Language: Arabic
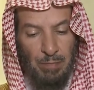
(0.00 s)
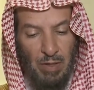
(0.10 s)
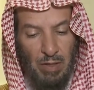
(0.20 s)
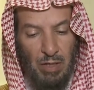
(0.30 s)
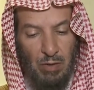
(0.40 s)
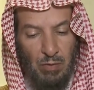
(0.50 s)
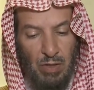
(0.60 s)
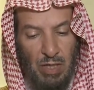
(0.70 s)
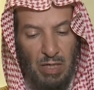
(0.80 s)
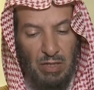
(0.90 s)

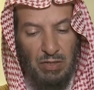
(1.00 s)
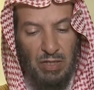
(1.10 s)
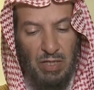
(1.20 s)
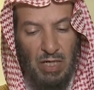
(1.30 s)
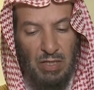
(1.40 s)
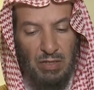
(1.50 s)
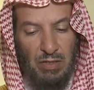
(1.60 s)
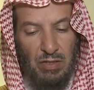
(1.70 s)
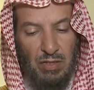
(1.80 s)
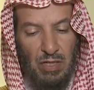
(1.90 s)
حول زكاة
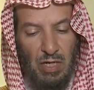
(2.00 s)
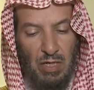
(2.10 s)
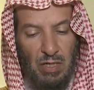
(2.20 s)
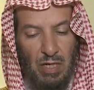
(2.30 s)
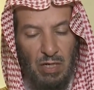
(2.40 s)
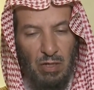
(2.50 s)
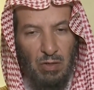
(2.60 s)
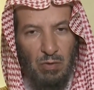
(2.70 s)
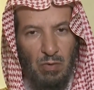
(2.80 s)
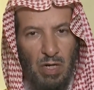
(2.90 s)
التجارة
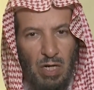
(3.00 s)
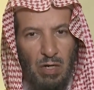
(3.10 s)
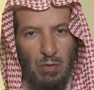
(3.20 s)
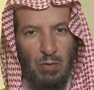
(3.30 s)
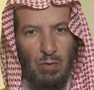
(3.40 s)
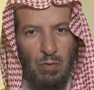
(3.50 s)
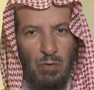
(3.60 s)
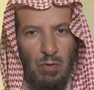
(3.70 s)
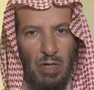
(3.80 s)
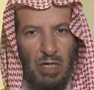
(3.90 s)
هو
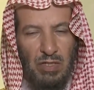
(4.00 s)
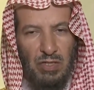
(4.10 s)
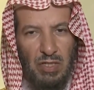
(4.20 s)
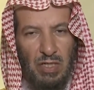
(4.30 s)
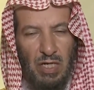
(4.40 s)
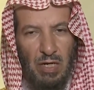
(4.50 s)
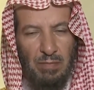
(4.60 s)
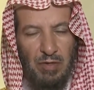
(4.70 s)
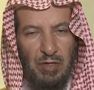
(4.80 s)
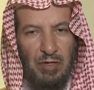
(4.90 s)
حول أصلها
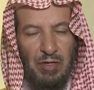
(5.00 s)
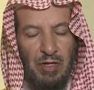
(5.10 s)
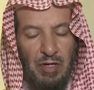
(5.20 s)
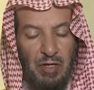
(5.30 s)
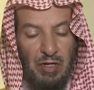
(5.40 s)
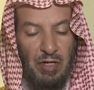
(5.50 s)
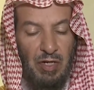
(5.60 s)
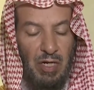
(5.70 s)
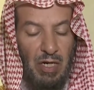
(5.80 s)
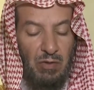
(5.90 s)
من
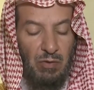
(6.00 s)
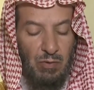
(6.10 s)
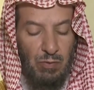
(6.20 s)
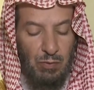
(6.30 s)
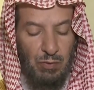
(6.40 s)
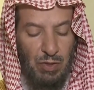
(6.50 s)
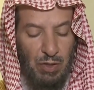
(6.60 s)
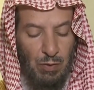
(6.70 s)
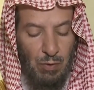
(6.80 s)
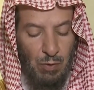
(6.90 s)
آه،
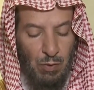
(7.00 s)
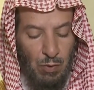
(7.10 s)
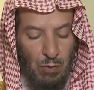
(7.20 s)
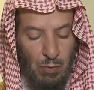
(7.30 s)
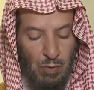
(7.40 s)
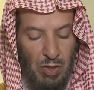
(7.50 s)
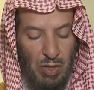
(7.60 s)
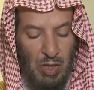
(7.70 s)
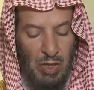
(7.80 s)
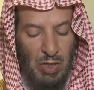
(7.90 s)
النقود
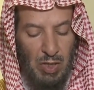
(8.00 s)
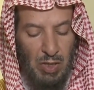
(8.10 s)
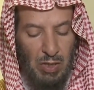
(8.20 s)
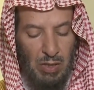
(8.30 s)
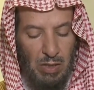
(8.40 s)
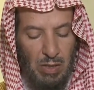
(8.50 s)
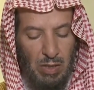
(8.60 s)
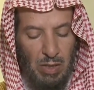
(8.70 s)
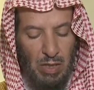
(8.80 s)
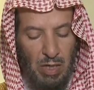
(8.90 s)

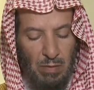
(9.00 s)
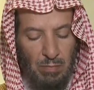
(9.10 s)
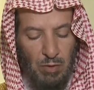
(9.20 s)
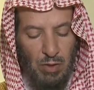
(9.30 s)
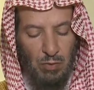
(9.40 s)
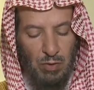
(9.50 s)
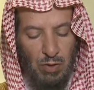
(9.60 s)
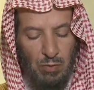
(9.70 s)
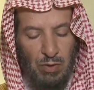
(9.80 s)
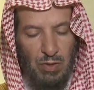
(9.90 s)
والأمر آه، أو
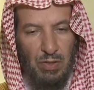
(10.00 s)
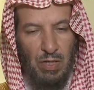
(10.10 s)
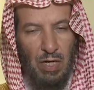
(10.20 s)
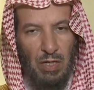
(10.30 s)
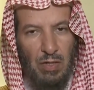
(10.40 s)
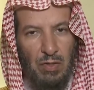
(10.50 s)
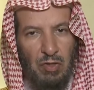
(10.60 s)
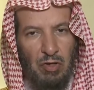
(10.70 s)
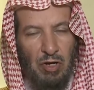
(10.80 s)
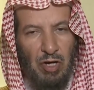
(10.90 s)
النوع الثالث
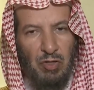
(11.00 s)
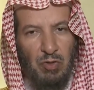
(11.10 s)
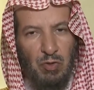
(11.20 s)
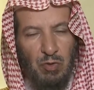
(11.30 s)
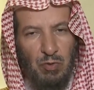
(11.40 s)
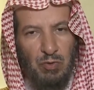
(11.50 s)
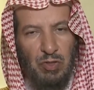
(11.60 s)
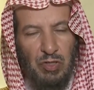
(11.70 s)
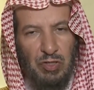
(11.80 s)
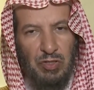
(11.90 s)
الديون
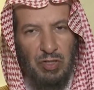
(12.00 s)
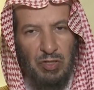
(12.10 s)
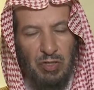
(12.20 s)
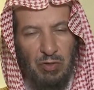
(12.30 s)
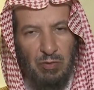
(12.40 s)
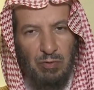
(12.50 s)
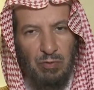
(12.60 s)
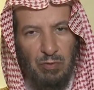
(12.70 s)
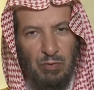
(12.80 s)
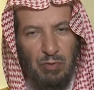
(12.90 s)
التي
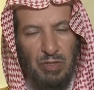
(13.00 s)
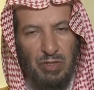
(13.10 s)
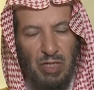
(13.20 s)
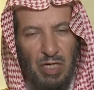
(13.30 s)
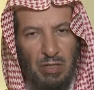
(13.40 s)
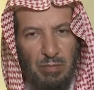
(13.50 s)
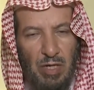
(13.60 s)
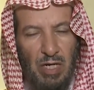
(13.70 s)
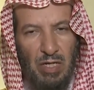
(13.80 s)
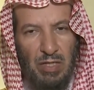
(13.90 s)
تكون لصاحب
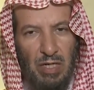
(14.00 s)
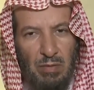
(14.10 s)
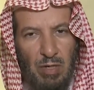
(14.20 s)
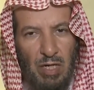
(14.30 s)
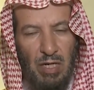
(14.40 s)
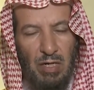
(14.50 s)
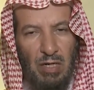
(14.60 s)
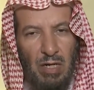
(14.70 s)
هذا المحل